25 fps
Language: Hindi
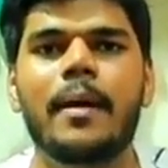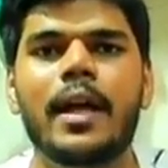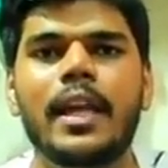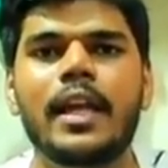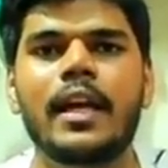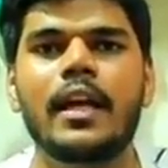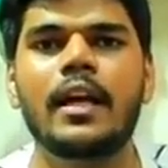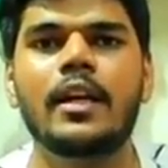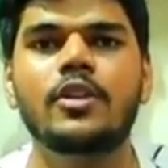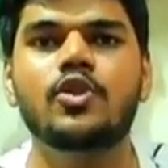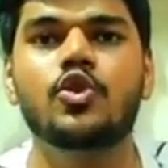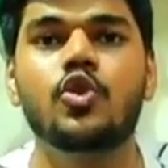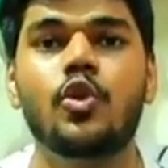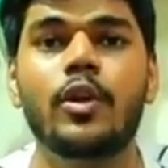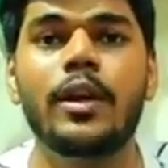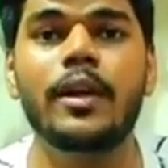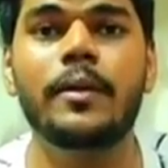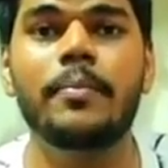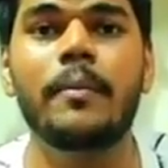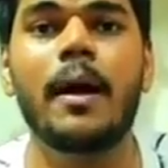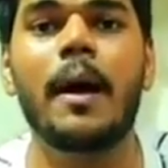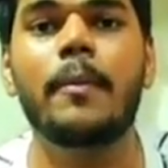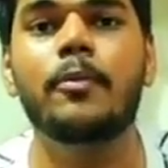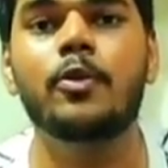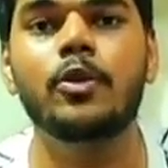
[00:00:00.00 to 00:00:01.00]
हैं हमारे यहाँ जो
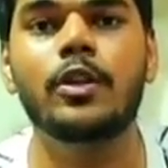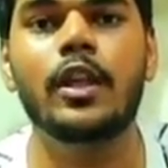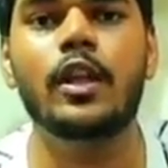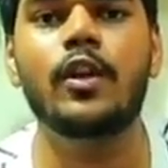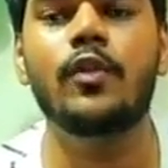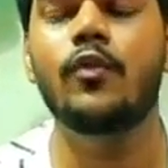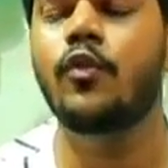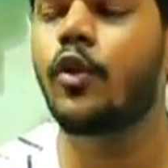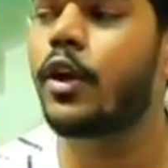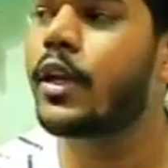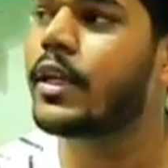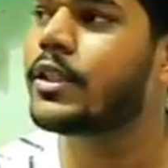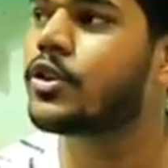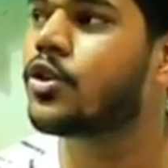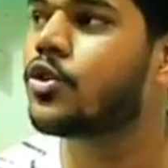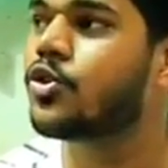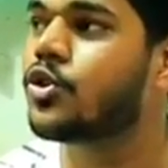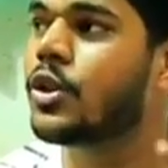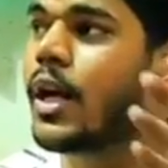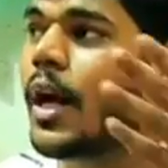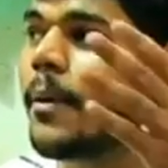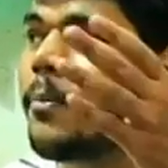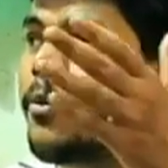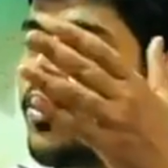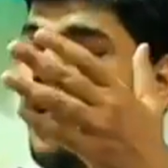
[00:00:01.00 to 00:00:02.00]
रेट मैं आपको दे रहा हूँ वही रेट
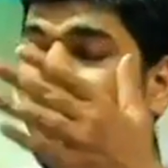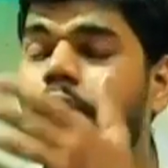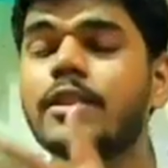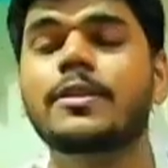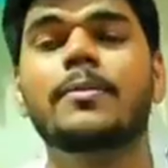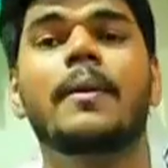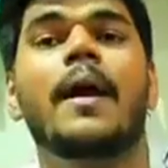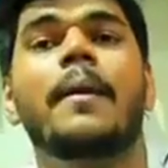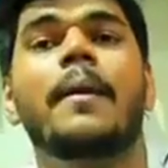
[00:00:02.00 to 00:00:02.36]
सोचिए आप लोकल